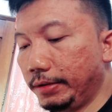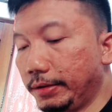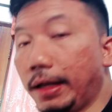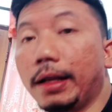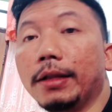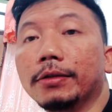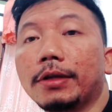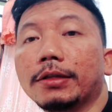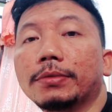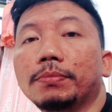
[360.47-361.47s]
saat
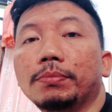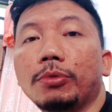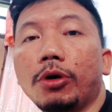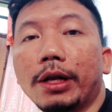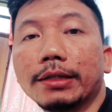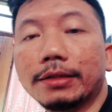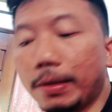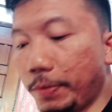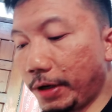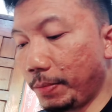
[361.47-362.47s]
lantas
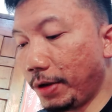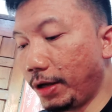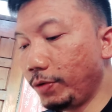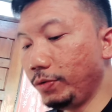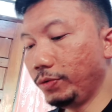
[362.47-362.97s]
Polresta Pekanbaru